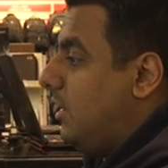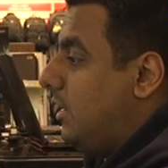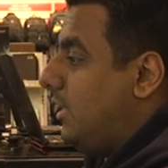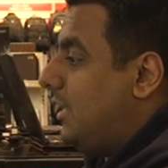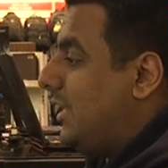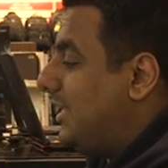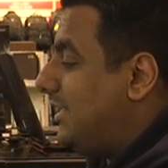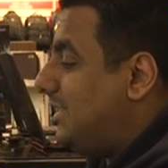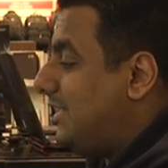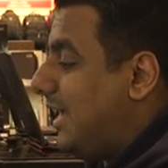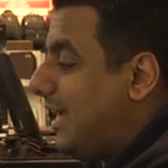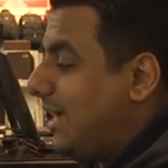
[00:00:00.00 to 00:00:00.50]

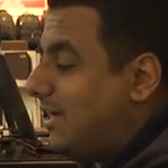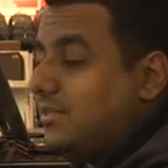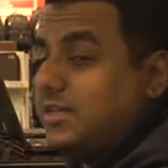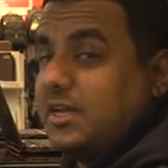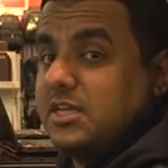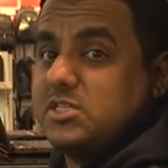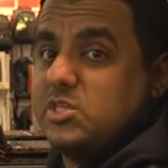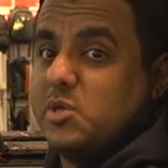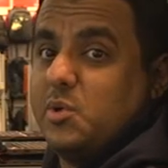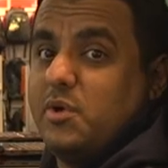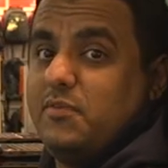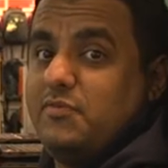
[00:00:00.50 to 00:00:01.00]
يعني شيء اقدر
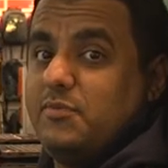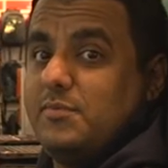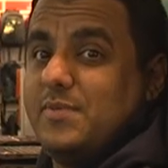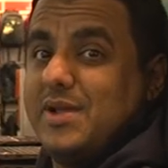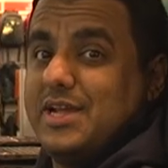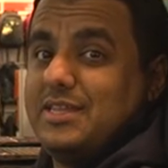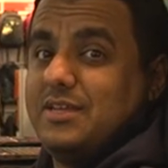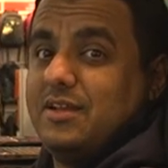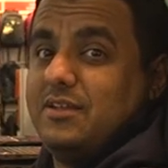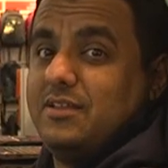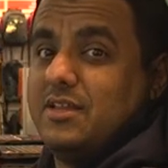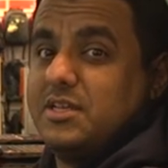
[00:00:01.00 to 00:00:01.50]
اسويه في
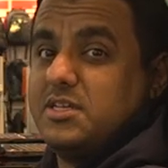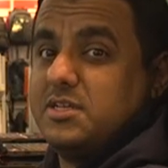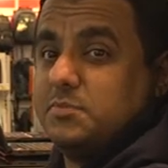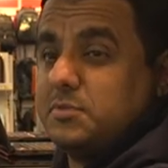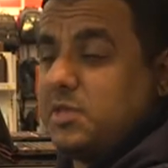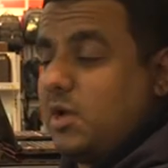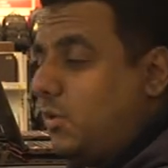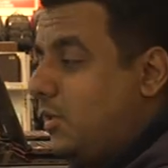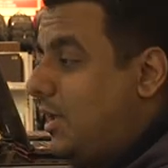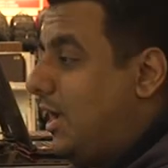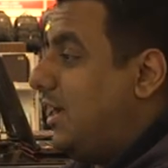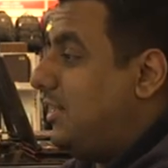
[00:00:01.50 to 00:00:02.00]
البيت اقدر اجيب
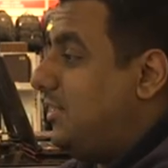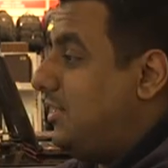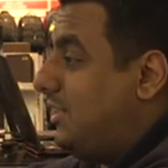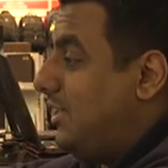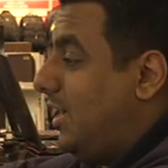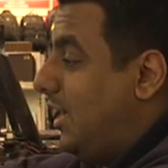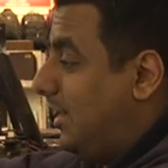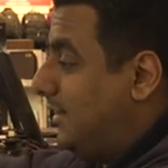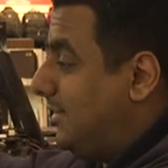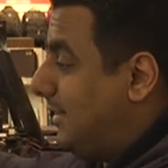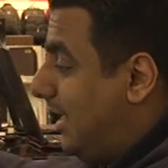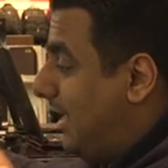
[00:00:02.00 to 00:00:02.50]
طاوله
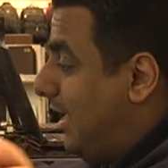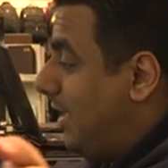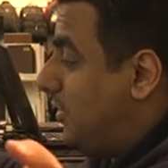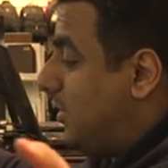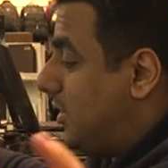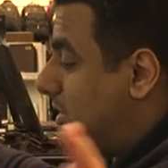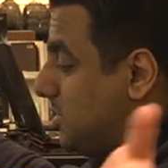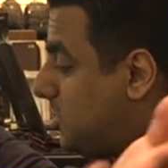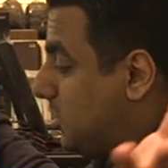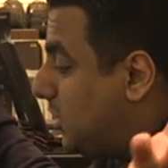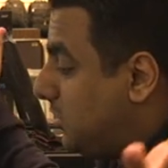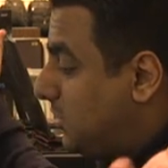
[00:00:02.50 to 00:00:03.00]
عاديه احط عليها
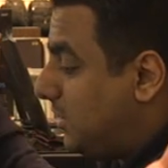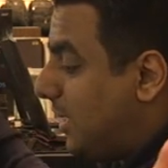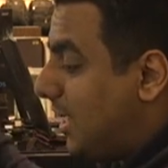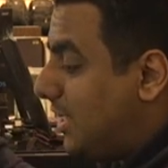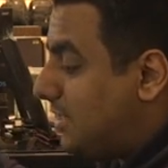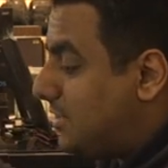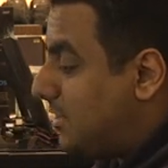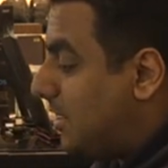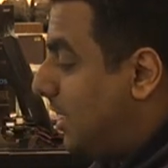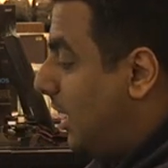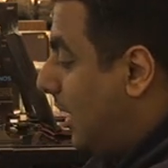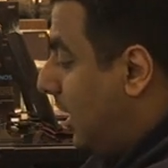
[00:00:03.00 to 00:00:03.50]
ثلاث شاشات